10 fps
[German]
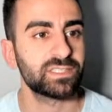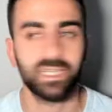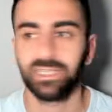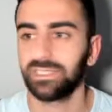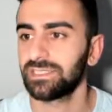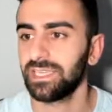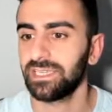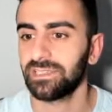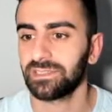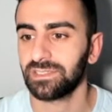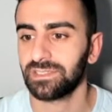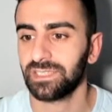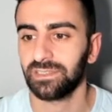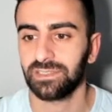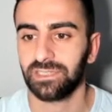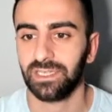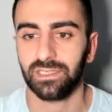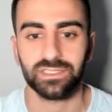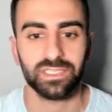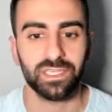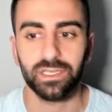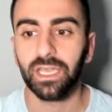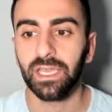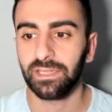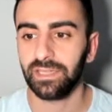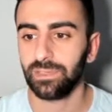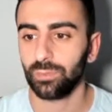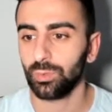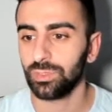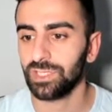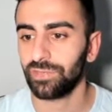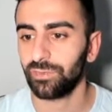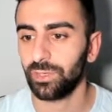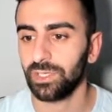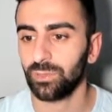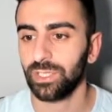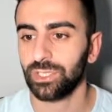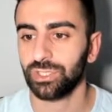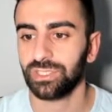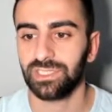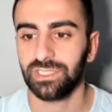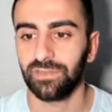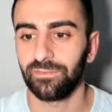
eine sehr interessante Sache sehen, denn unser Falling Wedge ist hier